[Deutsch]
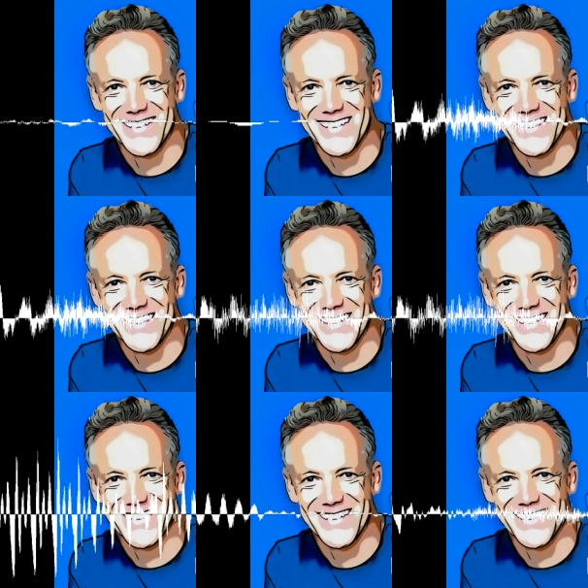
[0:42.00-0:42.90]
das
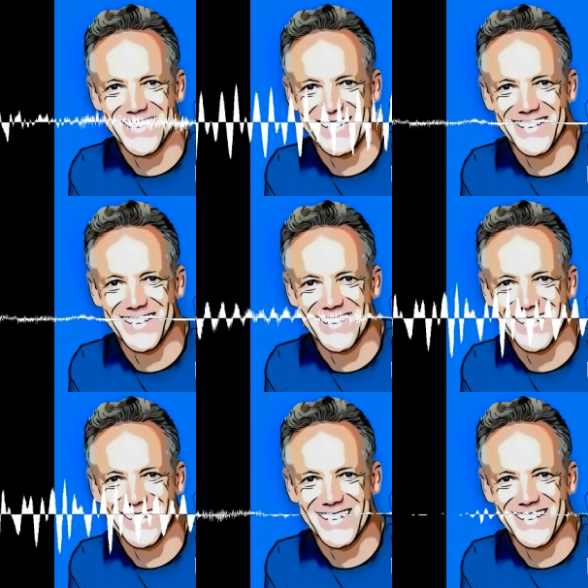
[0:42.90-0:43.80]
Gespräch war für mich
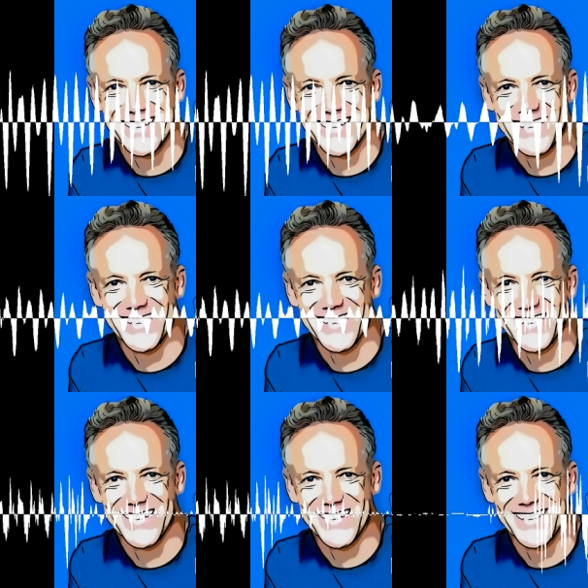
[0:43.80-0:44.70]
wichtig, um auch mal
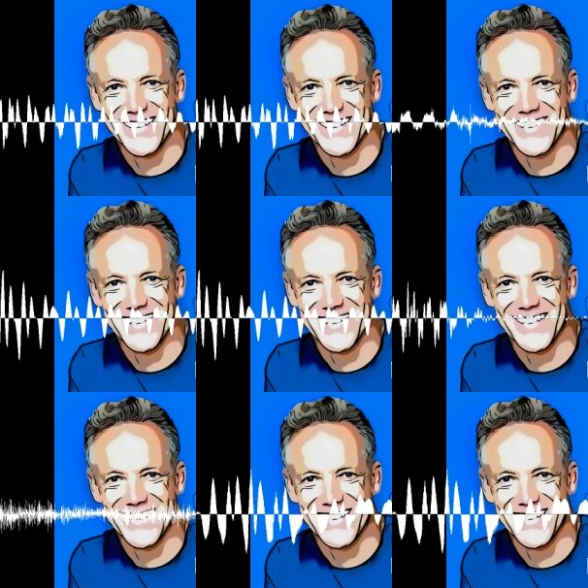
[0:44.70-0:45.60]
wieder out of the
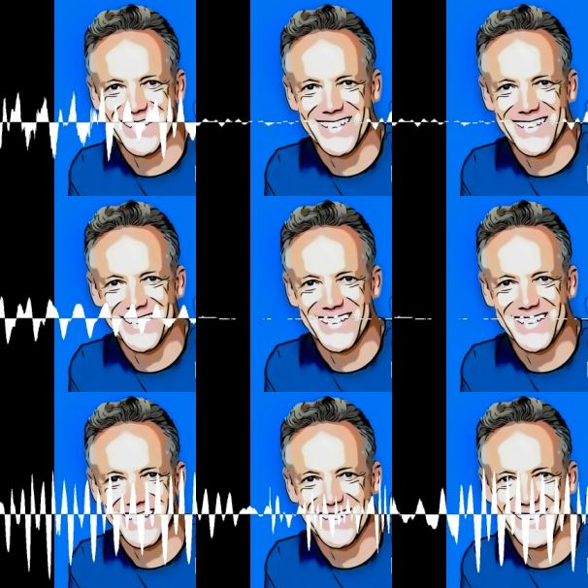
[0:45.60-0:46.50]
box zu denken
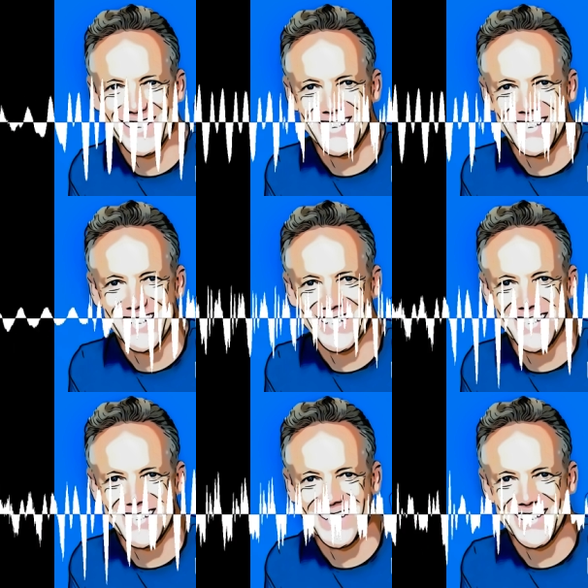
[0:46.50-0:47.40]
und aus meiner
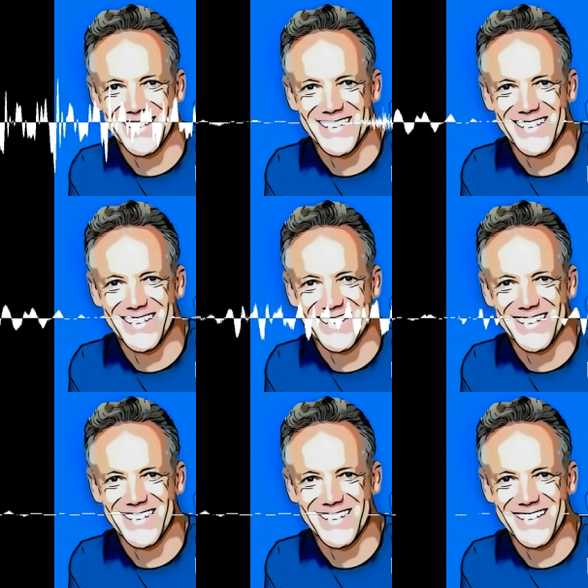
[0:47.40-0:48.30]
Blase mal
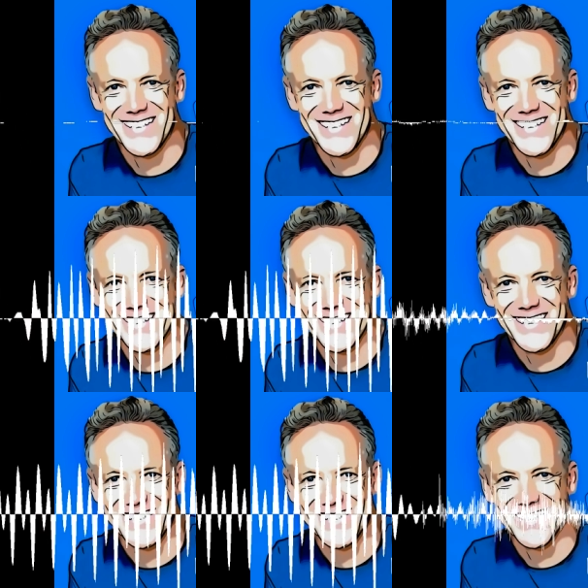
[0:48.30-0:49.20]
rauszutreten. Hole
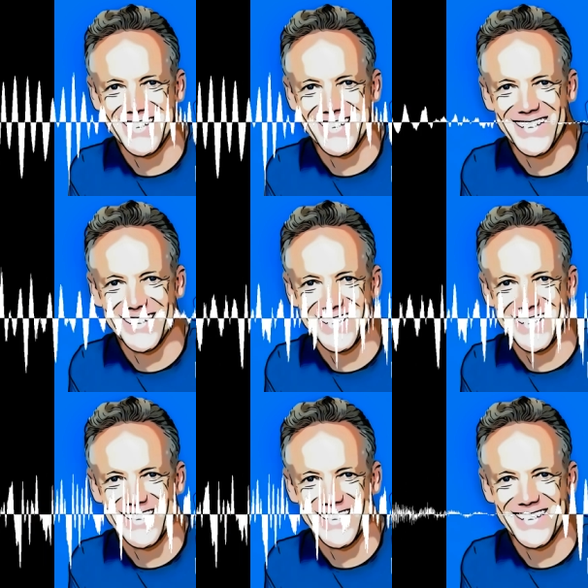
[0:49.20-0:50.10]
ich die Menschen ab, die ich
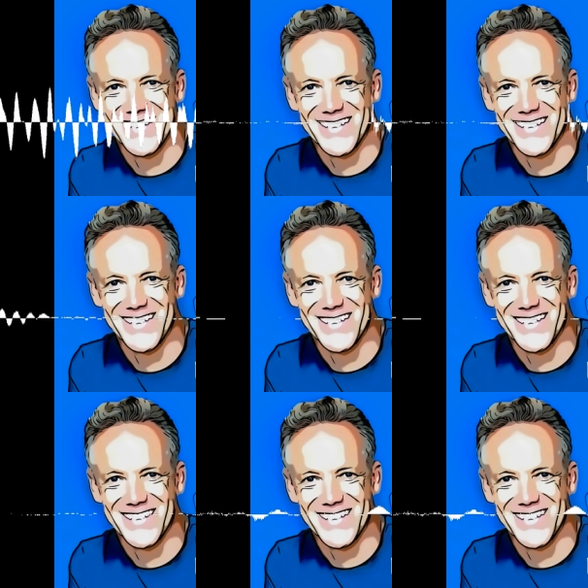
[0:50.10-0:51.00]
erreichen möchte?
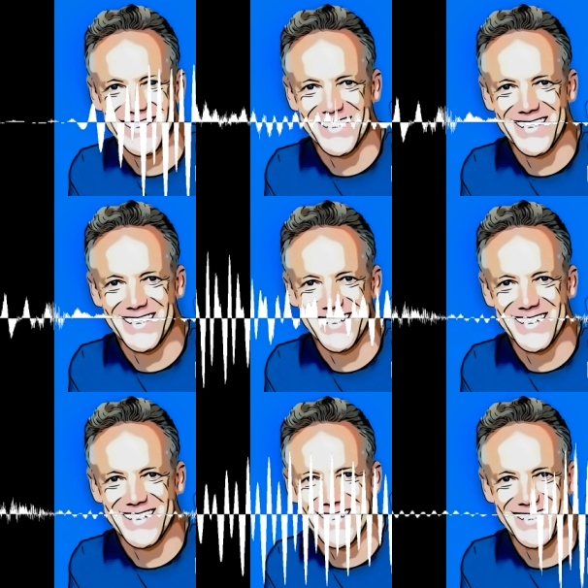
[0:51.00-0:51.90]
Liefere ich die
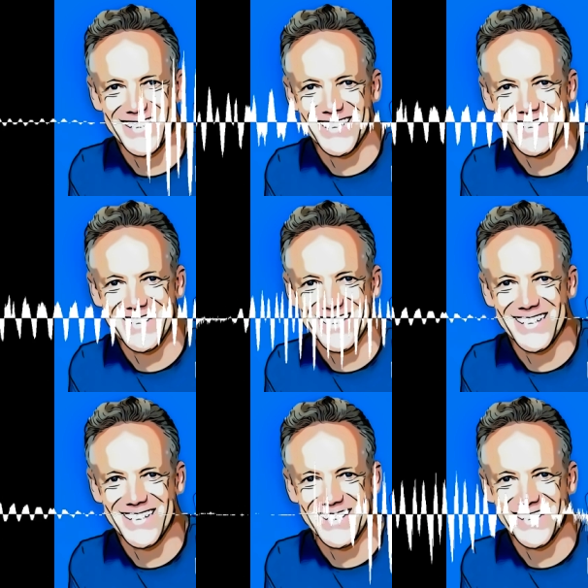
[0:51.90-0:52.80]
richtigen
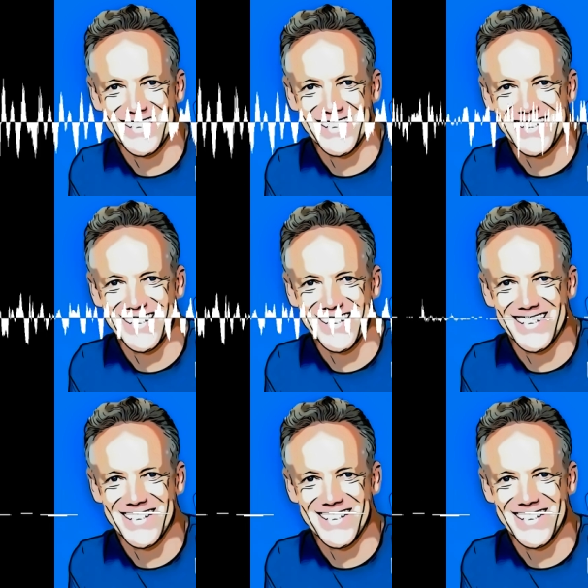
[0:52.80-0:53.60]
Inhalte auf die richtige Art?